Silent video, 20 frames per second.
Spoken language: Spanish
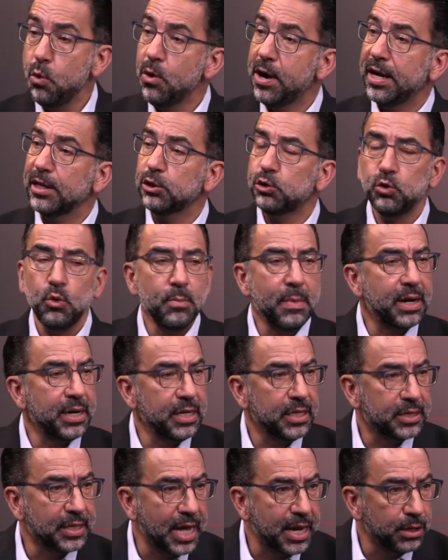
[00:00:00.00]
un gesto
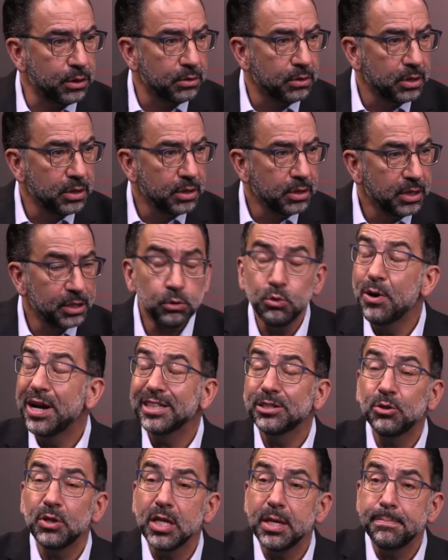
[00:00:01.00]
humanitario. Es un
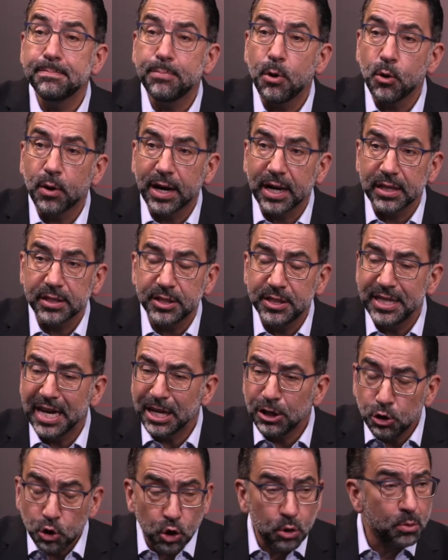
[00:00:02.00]
gesto de hipocresía.
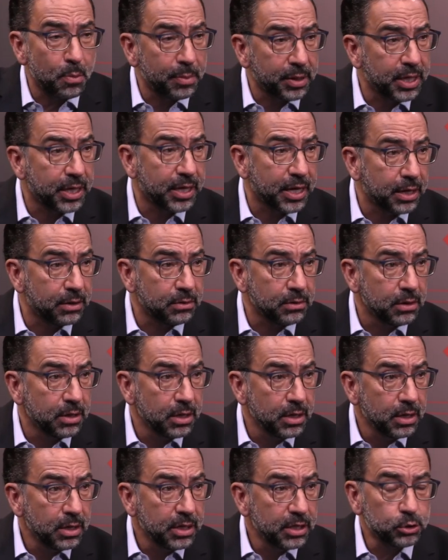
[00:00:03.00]
Y yo como mexicano
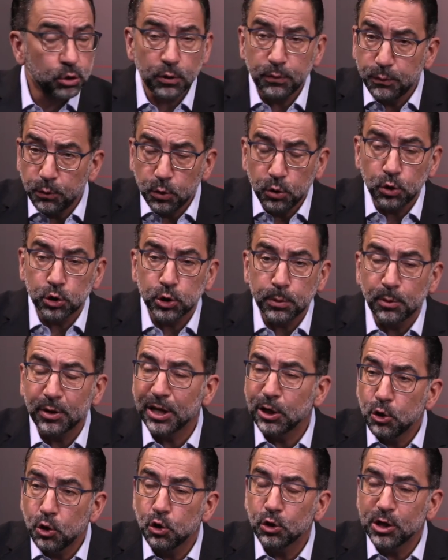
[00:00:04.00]
estoy furioso
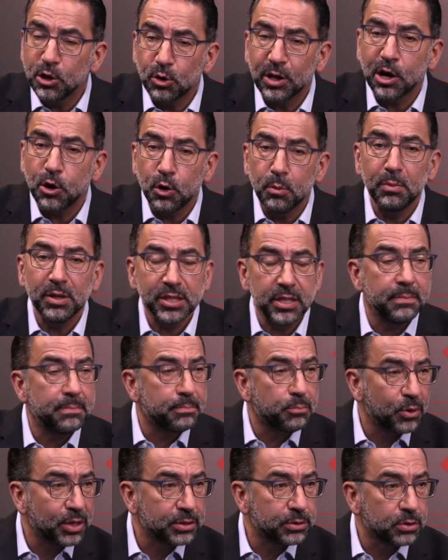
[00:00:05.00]
porque yo no quiero que con mis
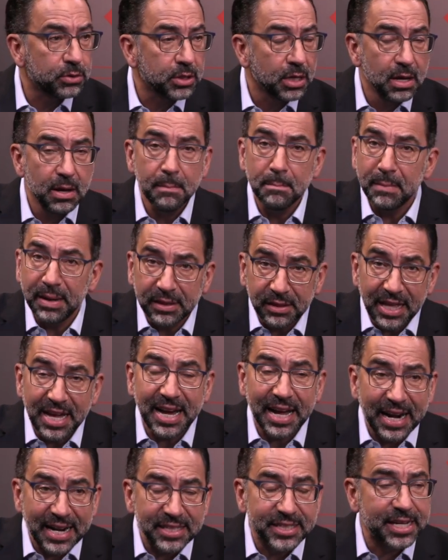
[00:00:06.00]
impuestos
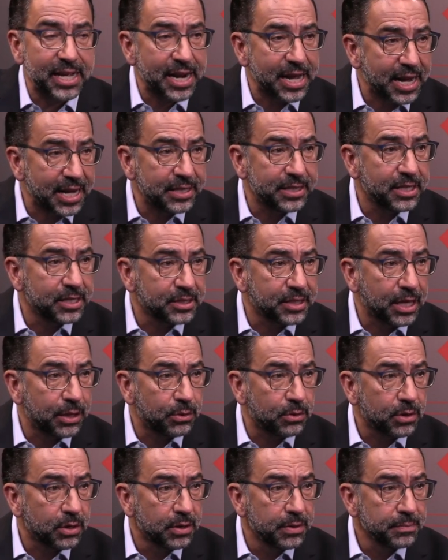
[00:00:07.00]
mantengan ese Aragán
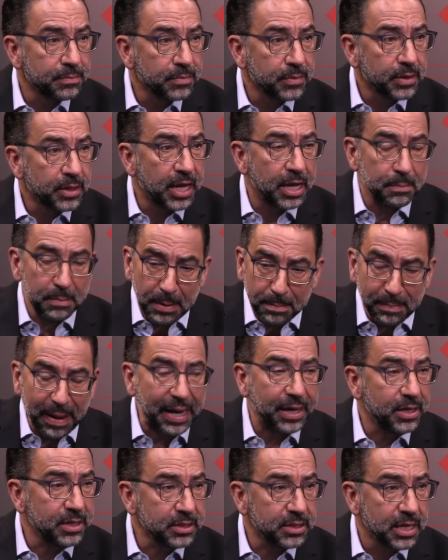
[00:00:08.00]
dictador en mi
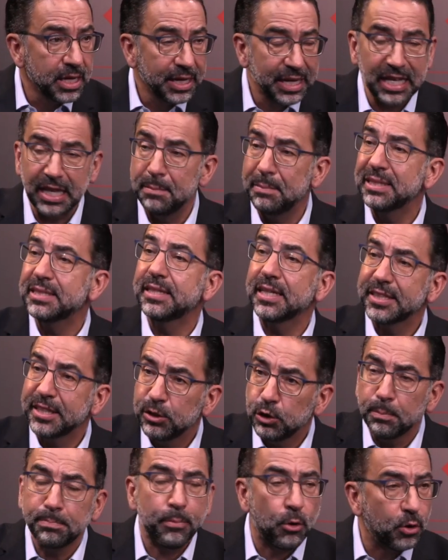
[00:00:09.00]
país, que además está
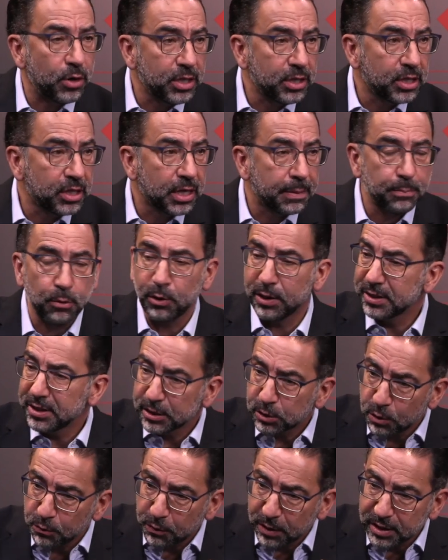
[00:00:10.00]
haciendo política, porque
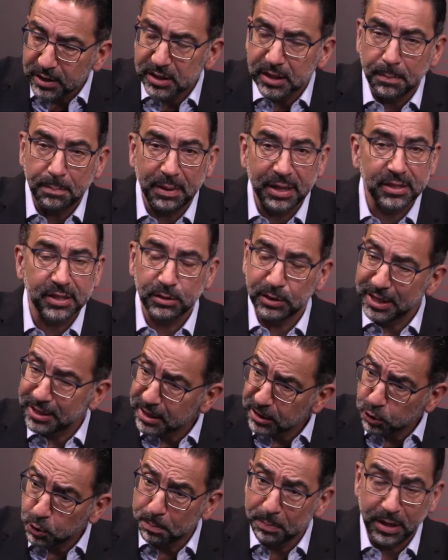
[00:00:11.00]
esas conferencias de prensa y
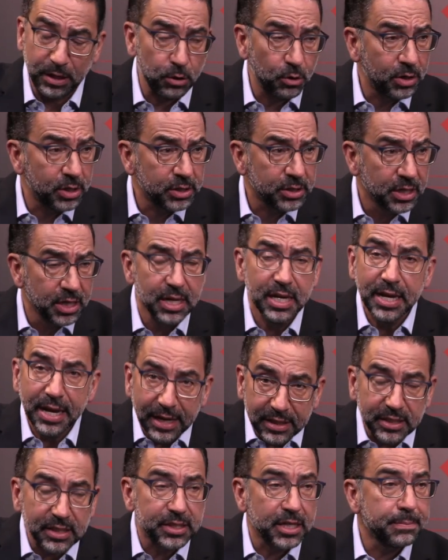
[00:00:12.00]
esas opiniones
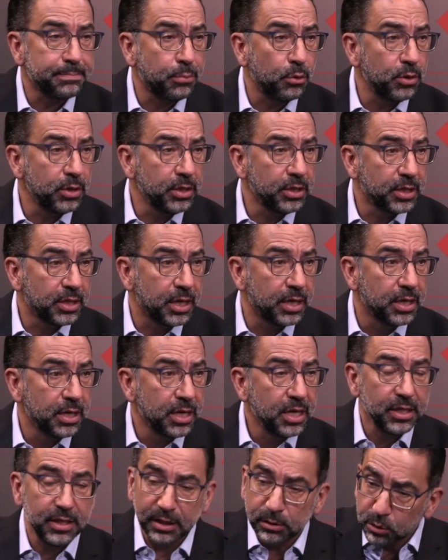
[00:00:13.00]
es hacer política,
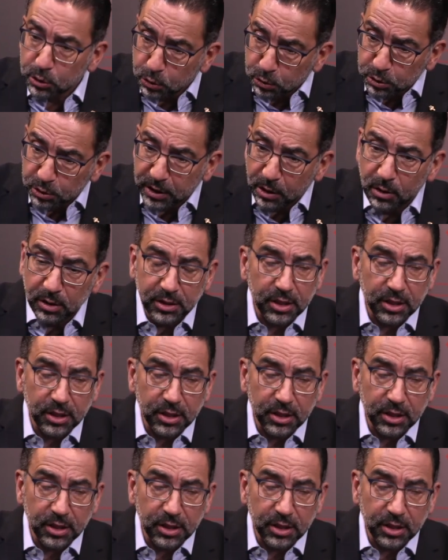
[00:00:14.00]
y eso es contrario